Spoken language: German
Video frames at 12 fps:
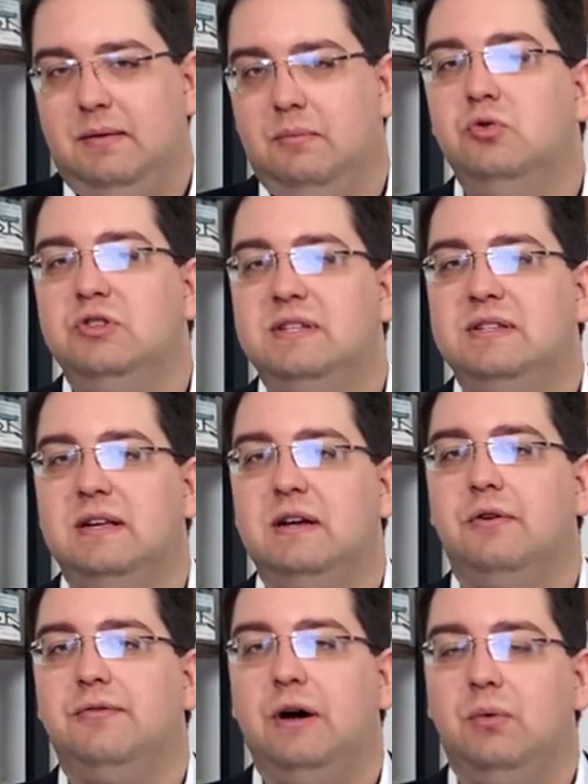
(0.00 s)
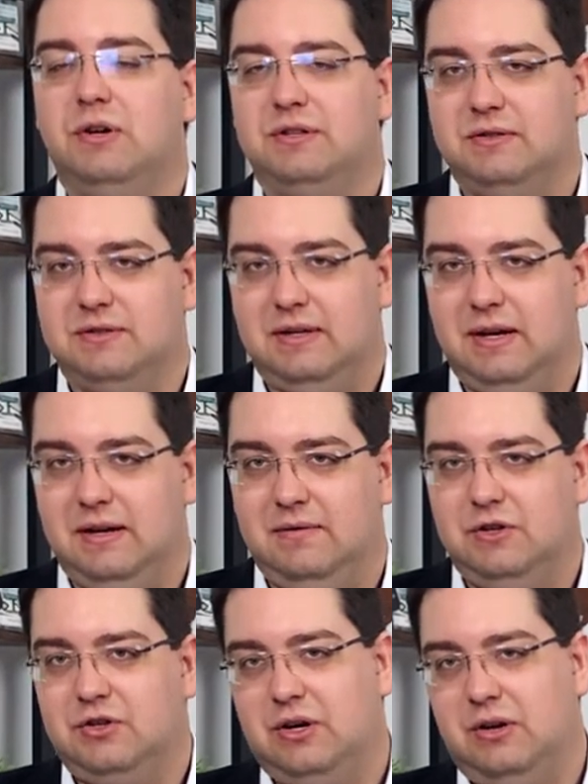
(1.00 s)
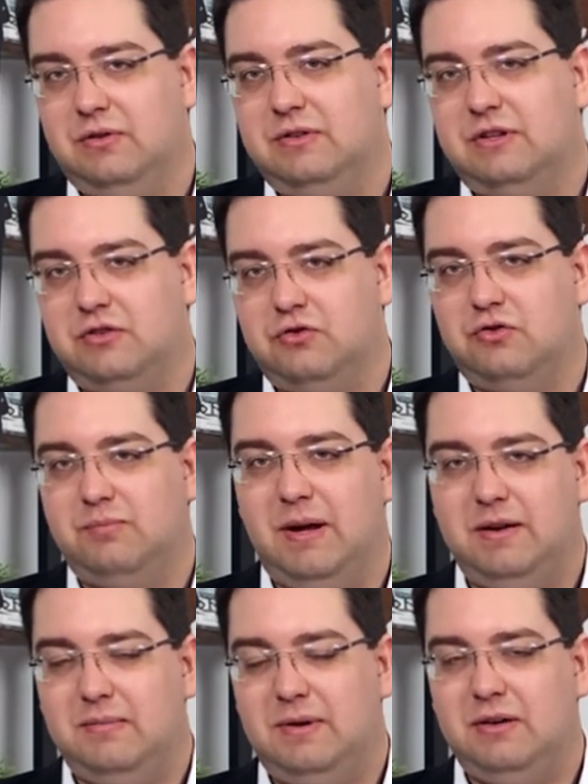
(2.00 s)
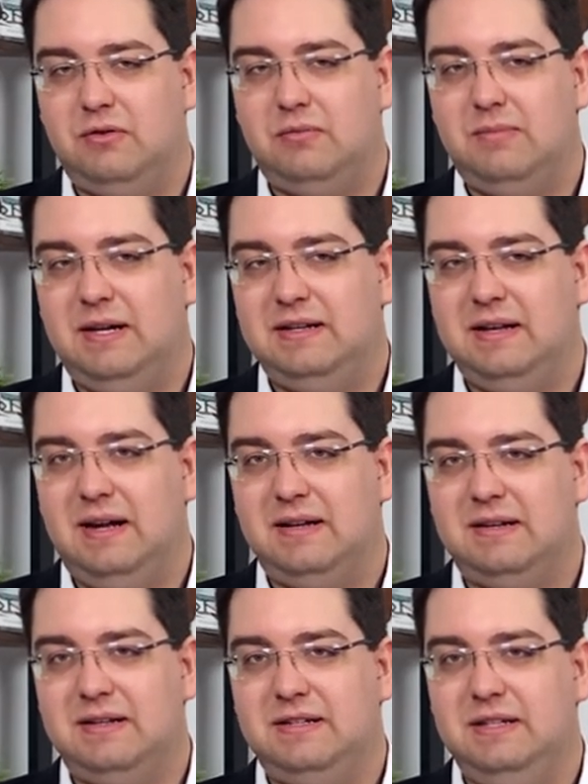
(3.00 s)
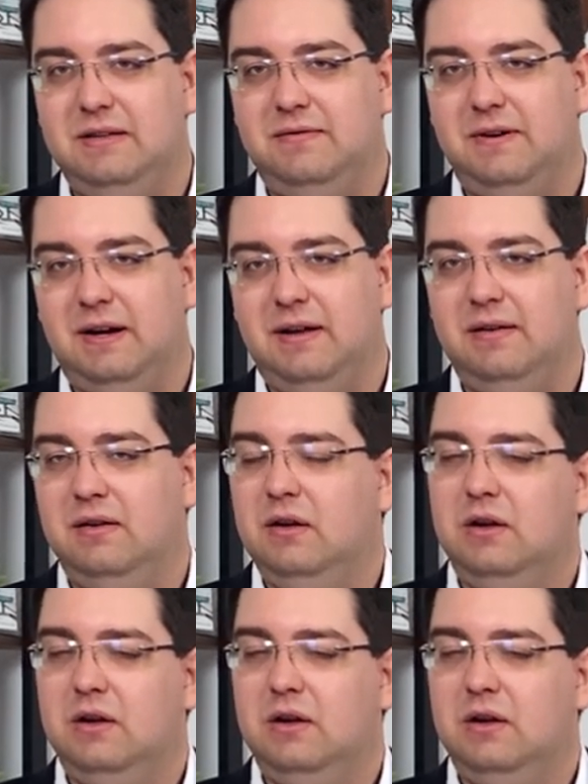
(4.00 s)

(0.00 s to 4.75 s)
Muss es denn auf Dauer so sein? Wir schauen uns dazu später mal nochmal die Alternative an,